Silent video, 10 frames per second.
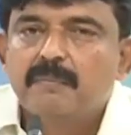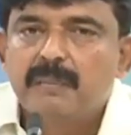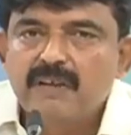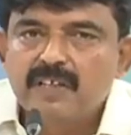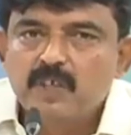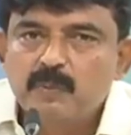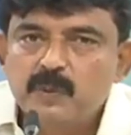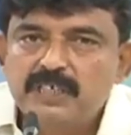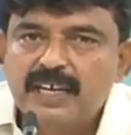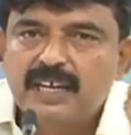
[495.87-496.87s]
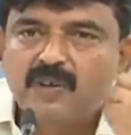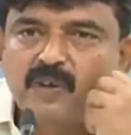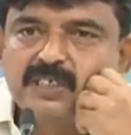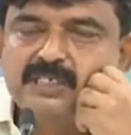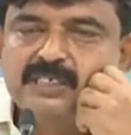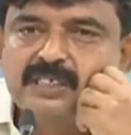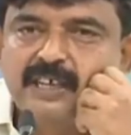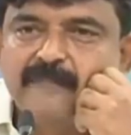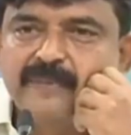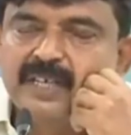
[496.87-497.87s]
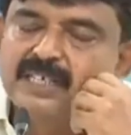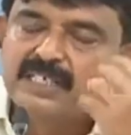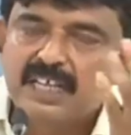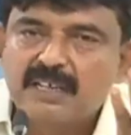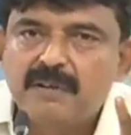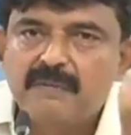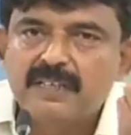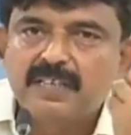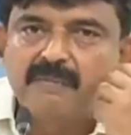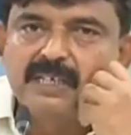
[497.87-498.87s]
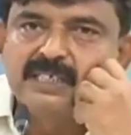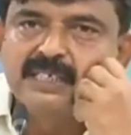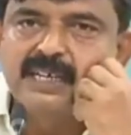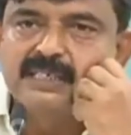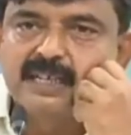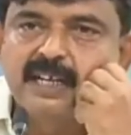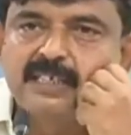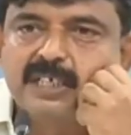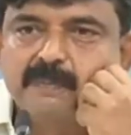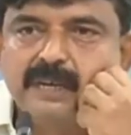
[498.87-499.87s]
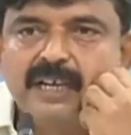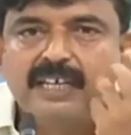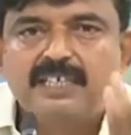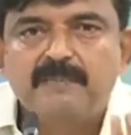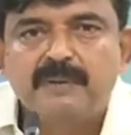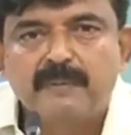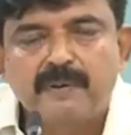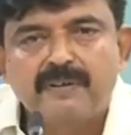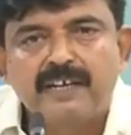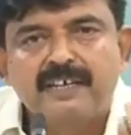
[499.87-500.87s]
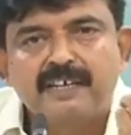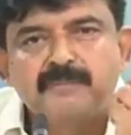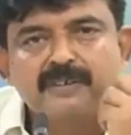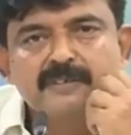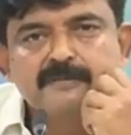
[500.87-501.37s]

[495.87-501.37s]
బలవంత భూసేకరణ నోటీస్ ఇస్తే చంద్రబాబు అంతా మంచి చేస్తానని నాకు చెప్పేళ్ళు అని చెప్పారు పవన్ నాయుడు గారు మీరు